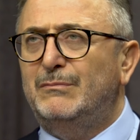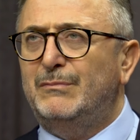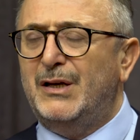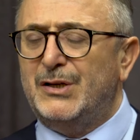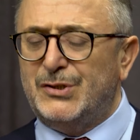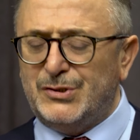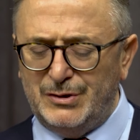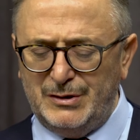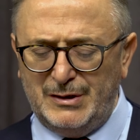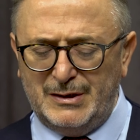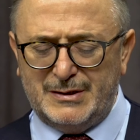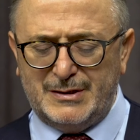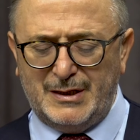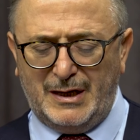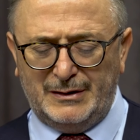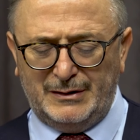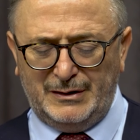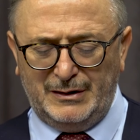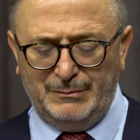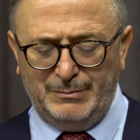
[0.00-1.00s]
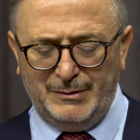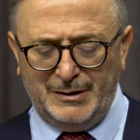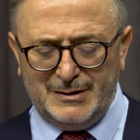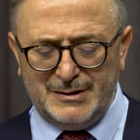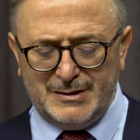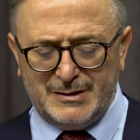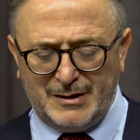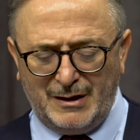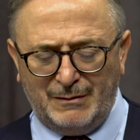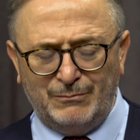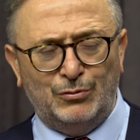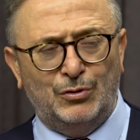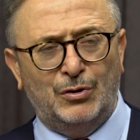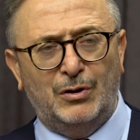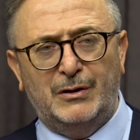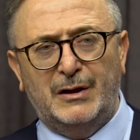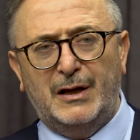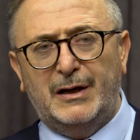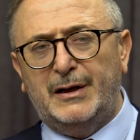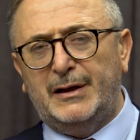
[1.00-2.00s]
5 Nisan gibi İstanbul
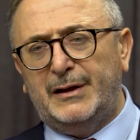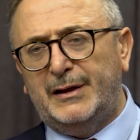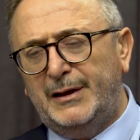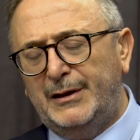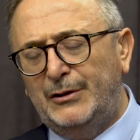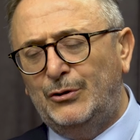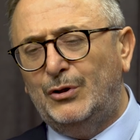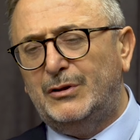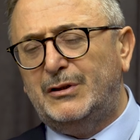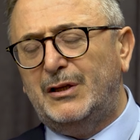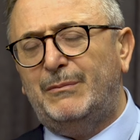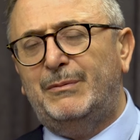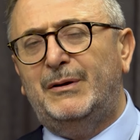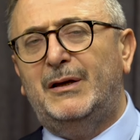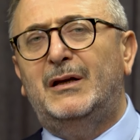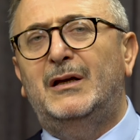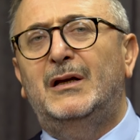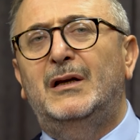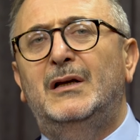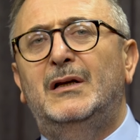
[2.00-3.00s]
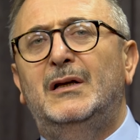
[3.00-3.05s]
önlerine geliyor. Tabi